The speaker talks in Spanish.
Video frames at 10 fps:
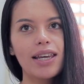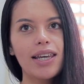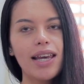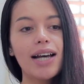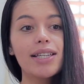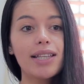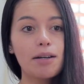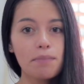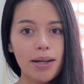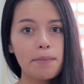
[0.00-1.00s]
Y así
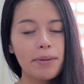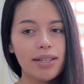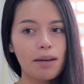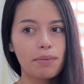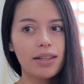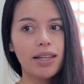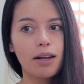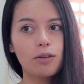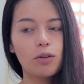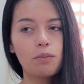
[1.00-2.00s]
también empecé a
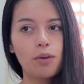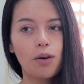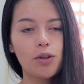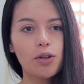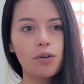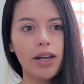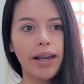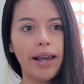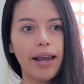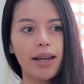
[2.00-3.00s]
aprender un poco
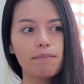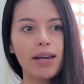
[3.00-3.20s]
sobre